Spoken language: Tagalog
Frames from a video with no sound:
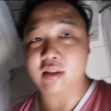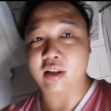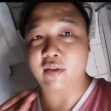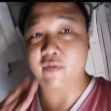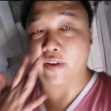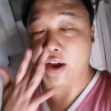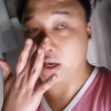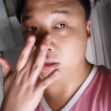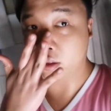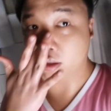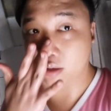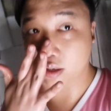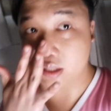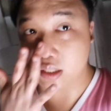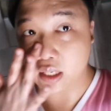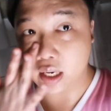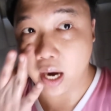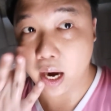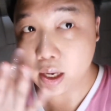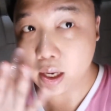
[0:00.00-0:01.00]
disinfected
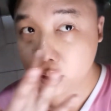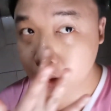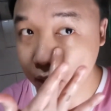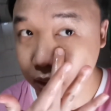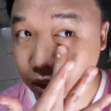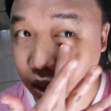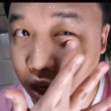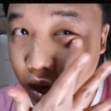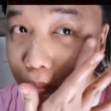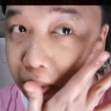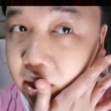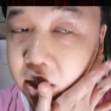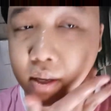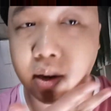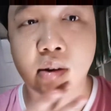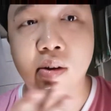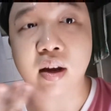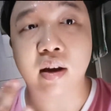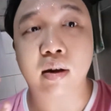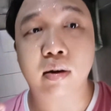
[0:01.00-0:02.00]
kasi kahit sa
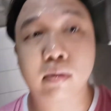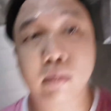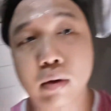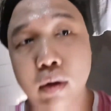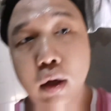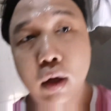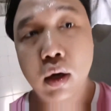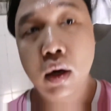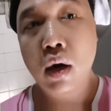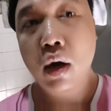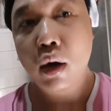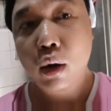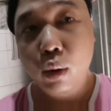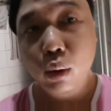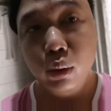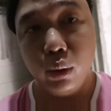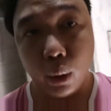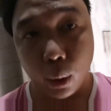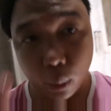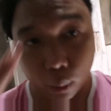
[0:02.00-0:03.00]
labas lang yan,
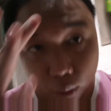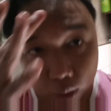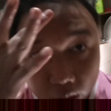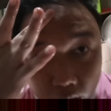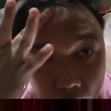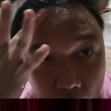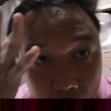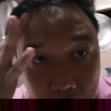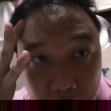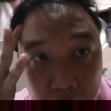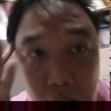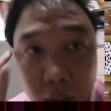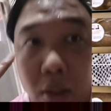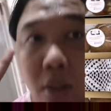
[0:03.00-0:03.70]
who knows?